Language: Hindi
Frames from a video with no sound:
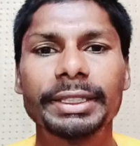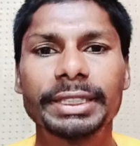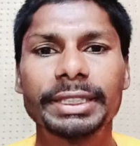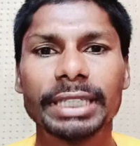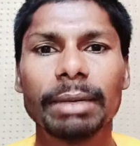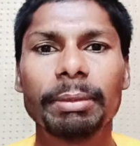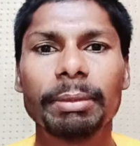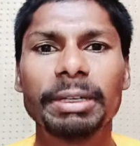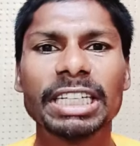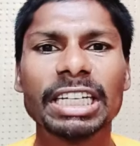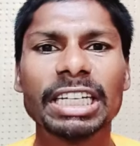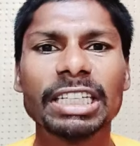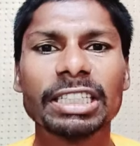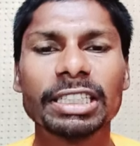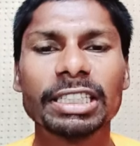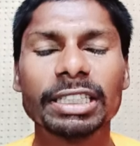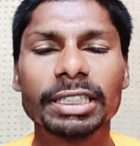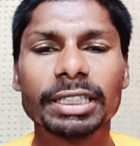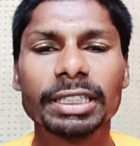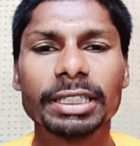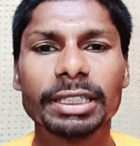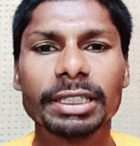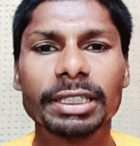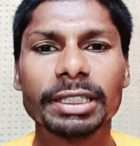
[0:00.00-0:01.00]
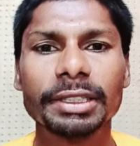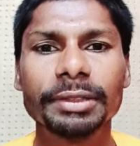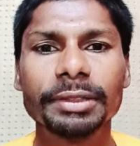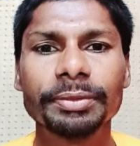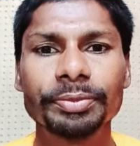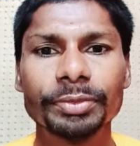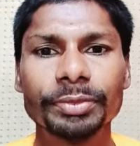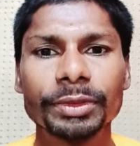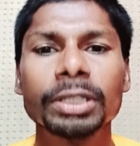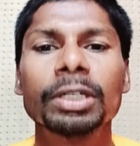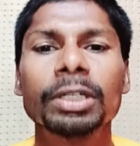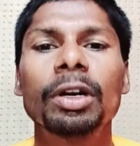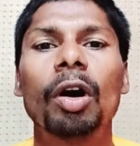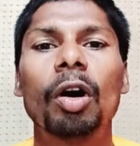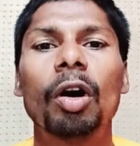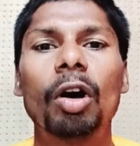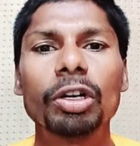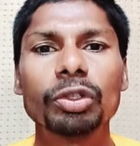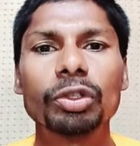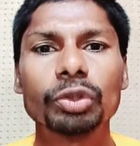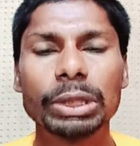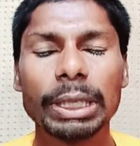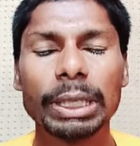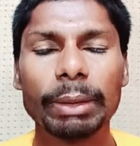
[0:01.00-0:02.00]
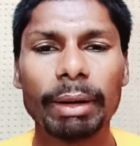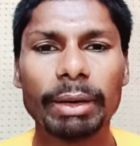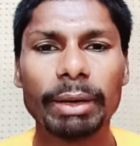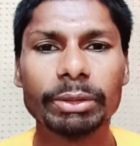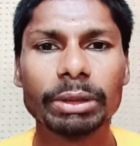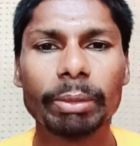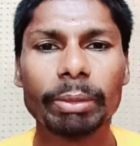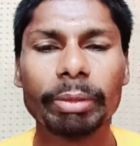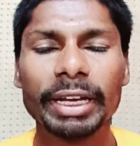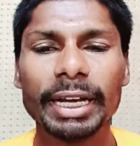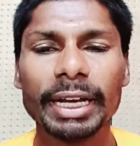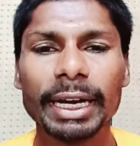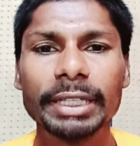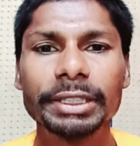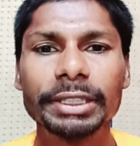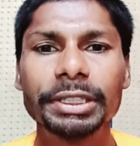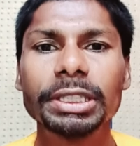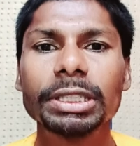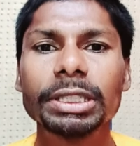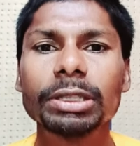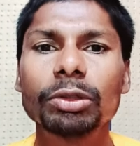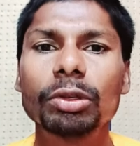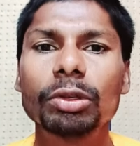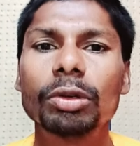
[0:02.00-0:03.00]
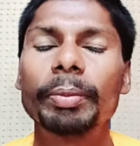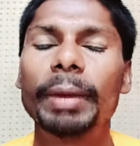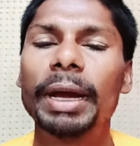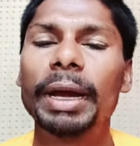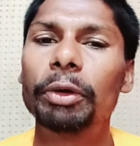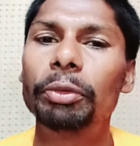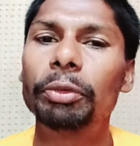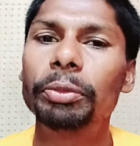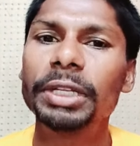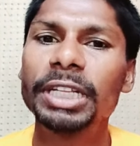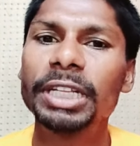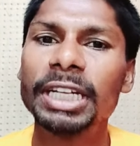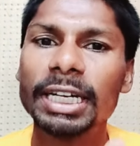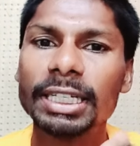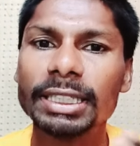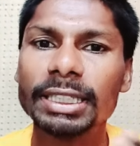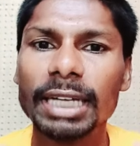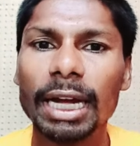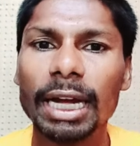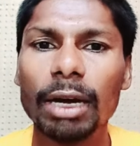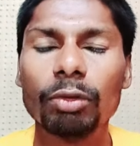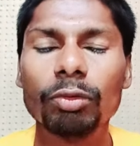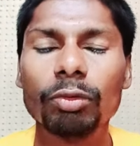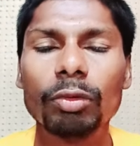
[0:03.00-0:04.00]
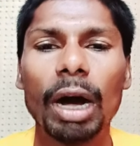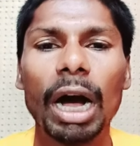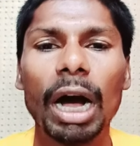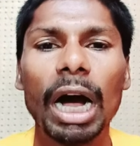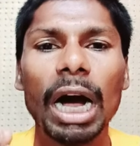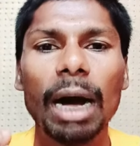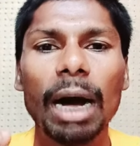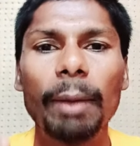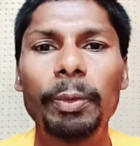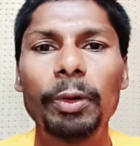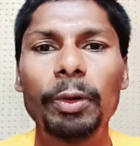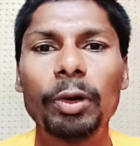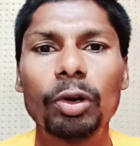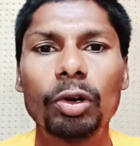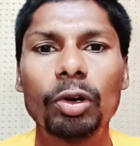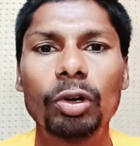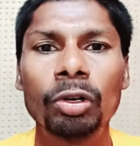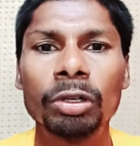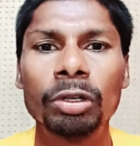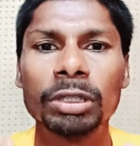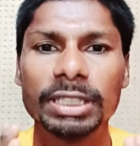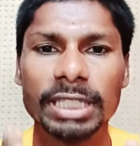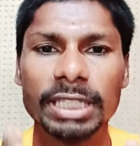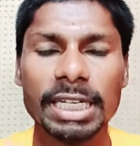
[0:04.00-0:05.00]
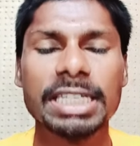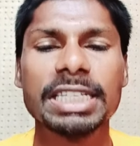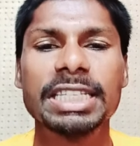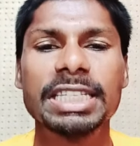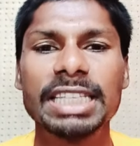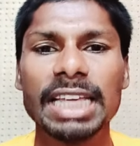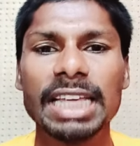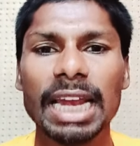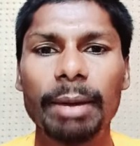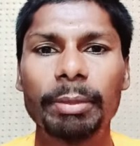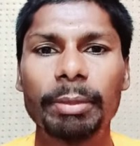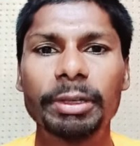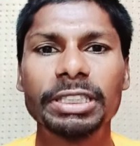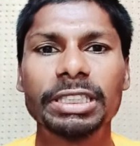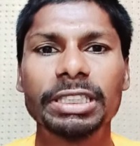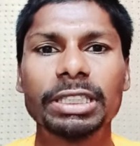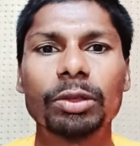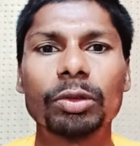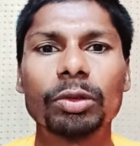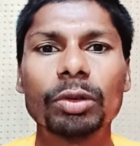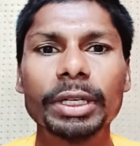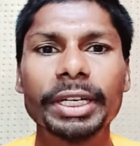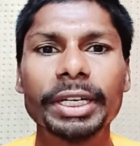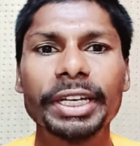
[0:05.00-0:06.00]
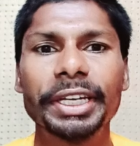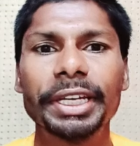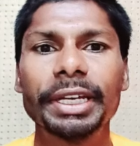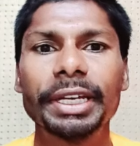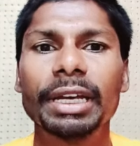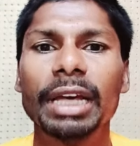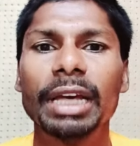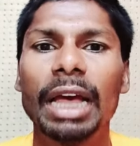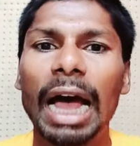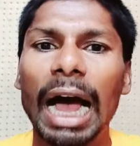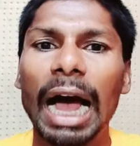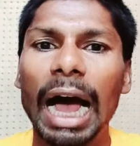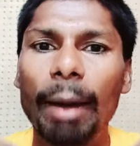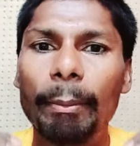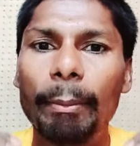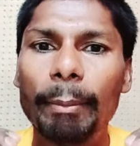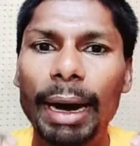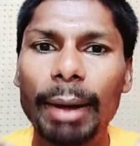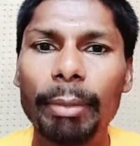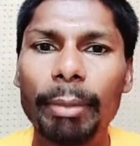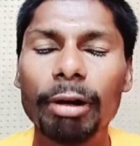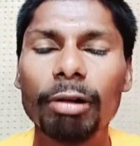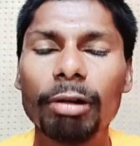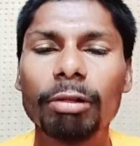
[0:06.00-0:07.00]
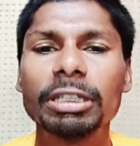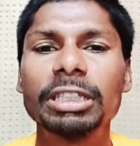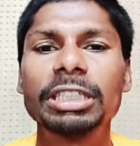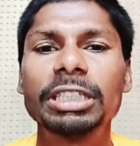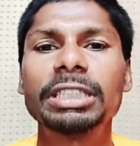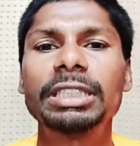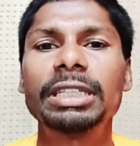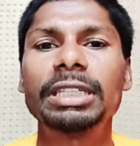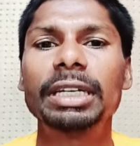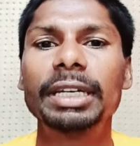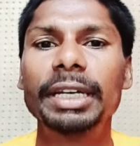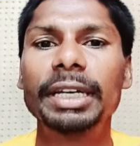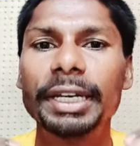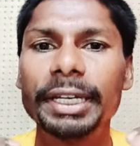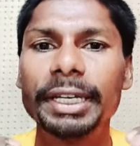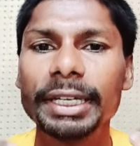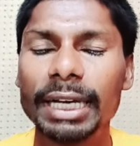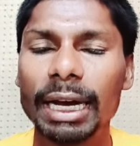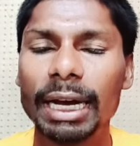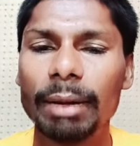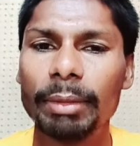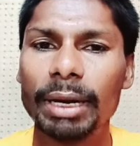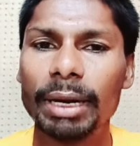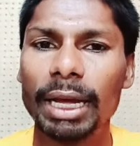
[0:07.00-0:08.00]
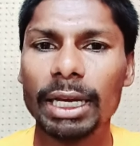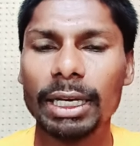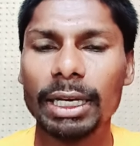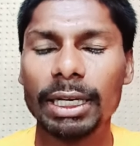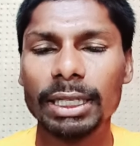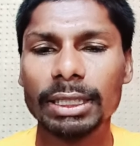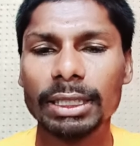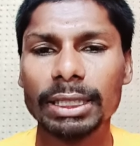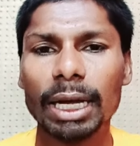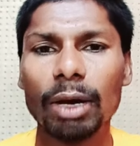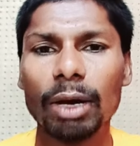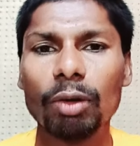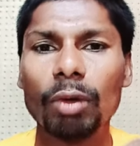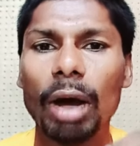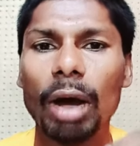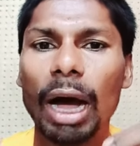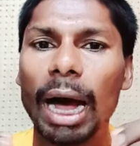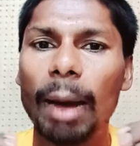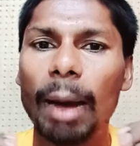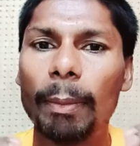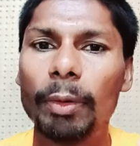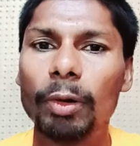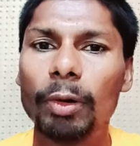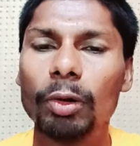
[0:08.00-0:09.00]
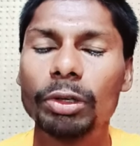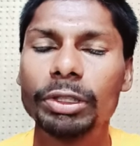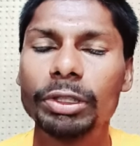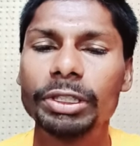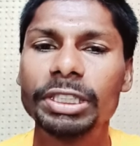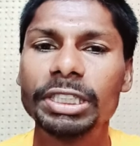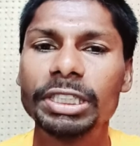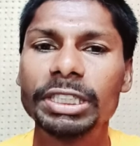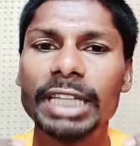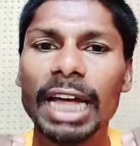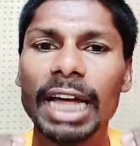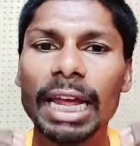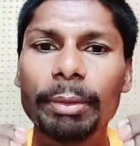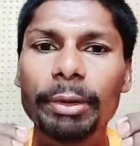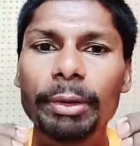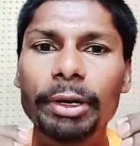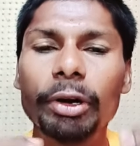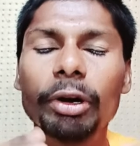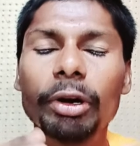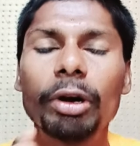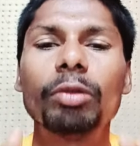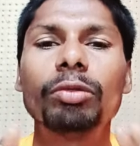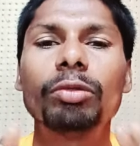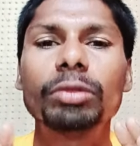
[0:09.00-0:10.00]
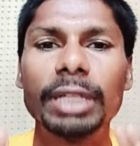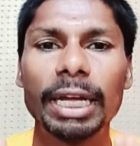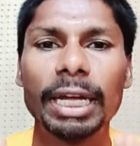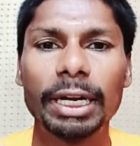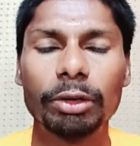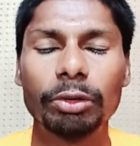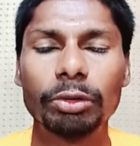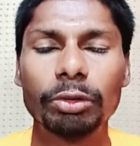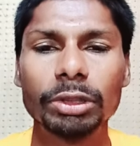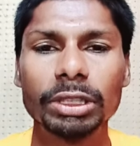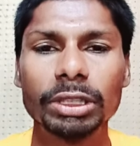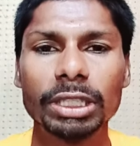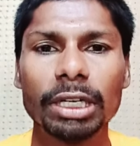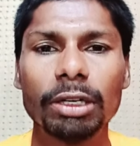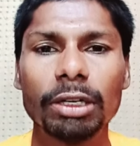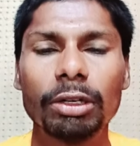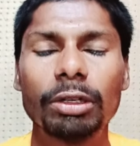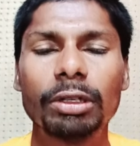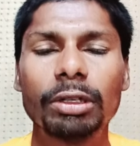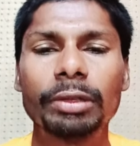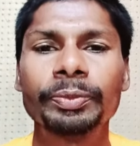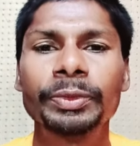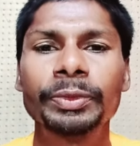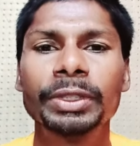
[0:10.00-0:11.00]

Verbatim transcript: जय माता दी और सुना आप सभी कैसे हो मैं उम्मीद करता हूँ आप लोग सही सलामत से होंगे आप माँ भगवती से यही कामनाएं करता हूँ आप लोग जिधर भी रहो उधर खुश रहो